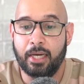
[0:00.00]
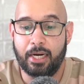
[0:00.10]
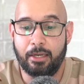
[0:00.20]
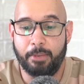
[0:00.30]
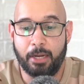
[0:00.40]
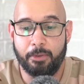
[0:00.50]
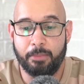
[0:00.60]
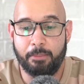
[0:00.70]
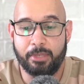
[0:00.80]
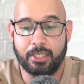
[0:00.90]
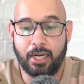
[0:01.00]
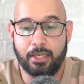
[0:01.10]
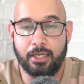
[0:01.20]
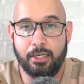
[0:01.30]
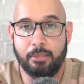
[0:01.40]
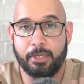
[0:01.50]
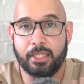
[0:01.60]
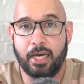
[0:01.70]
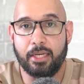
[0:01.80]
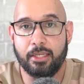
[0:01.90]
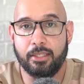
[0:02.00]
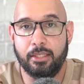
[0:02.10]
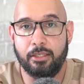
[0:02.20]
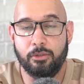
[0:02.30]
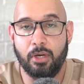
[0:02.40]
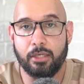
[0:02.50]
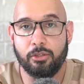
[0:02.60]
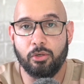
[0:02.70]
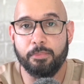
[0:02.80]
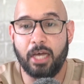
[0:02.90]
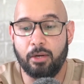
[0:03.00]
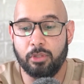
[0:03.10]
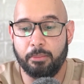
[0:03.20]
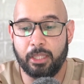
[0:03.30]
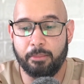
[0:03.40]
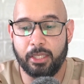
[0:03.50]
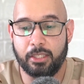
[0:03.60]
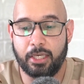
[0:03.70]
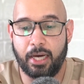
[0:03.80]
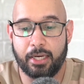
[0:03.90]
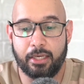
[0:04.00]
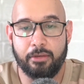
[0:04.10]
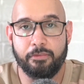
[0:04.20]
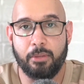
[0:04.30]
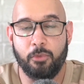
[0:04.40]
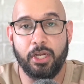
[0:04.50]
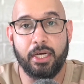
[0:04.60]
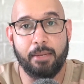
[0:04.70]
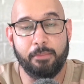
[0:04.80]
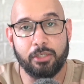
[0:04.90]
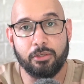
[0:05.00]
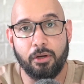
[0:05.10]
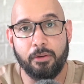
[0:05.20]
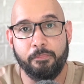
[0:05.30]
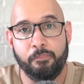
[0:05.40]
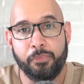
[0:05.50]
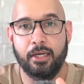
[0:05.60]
karena para pemain Persela di lini pertahanan ini juga cukup tangguh teman-teman Syarif kemudian Demerson